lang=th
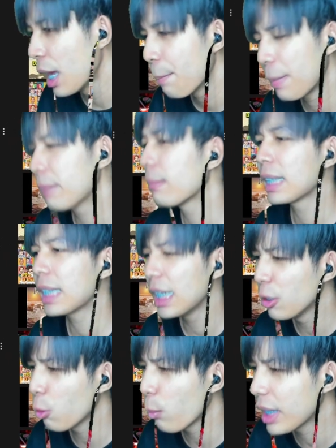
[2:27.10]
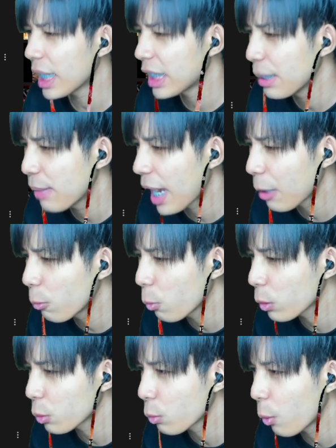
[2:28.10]
เม้นมันขึ้นทุกวินาทีมึงให้ก
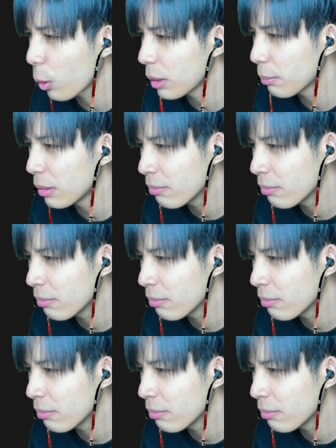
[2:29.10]
ดทุกคน มึง